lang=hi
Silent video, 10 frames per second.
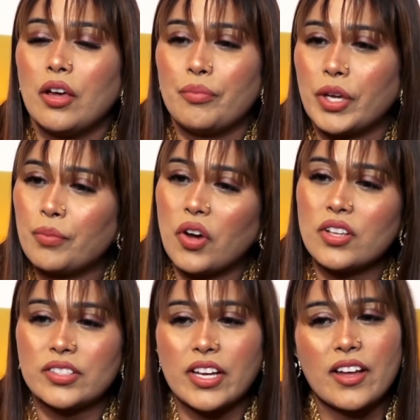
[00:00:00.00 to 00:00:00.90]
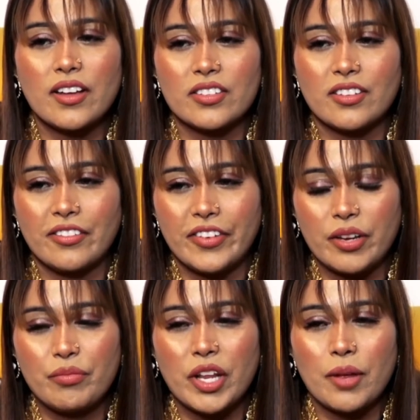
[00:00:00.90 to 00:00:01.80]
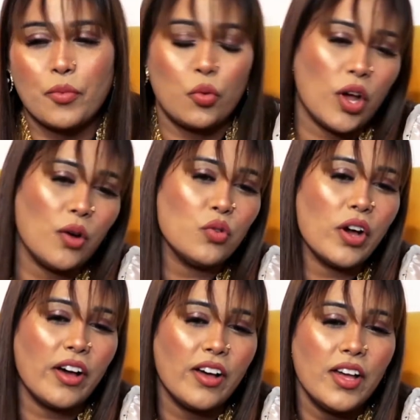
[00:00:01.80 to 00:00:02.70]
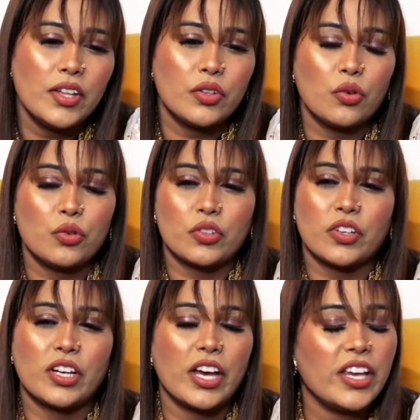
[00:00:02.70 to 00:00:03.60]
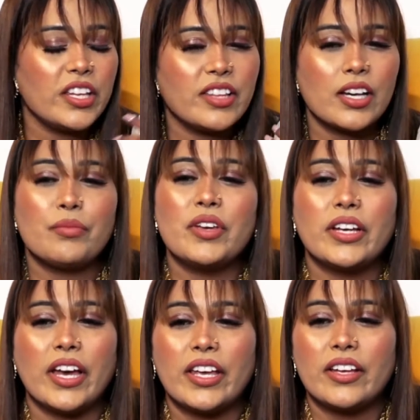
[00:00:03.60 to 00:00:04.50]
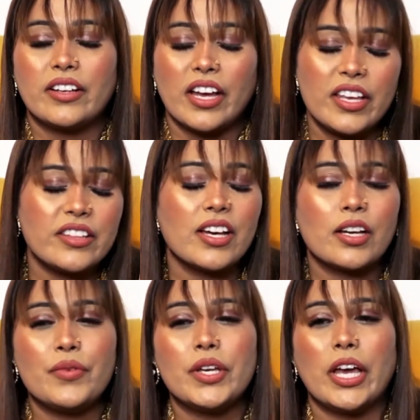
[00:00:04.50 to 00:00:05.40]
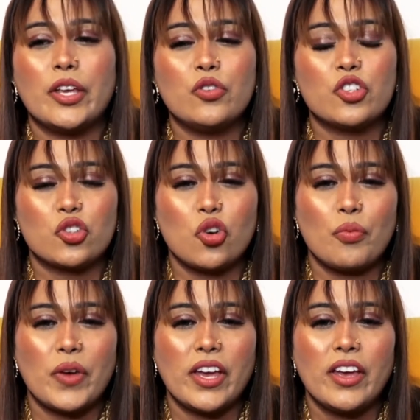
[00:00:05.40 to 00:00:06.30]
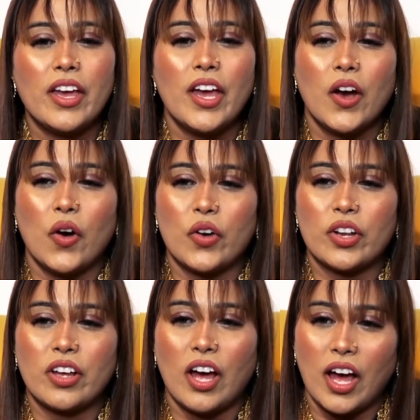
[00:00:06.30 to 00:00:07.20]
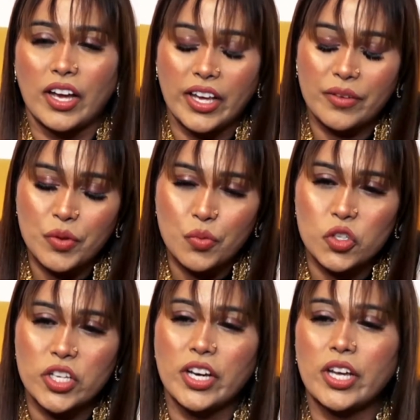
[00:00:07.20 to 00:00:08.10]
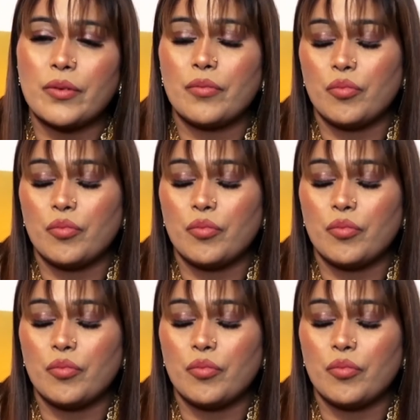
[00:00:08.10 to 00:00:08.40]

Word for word: बिग बॉस का ड्रीम मेरा पूरा हुआ तो कहीं तक भी कहीं कहीं तक भी गई हूँ इस शो में और आगे भी मुझे अगर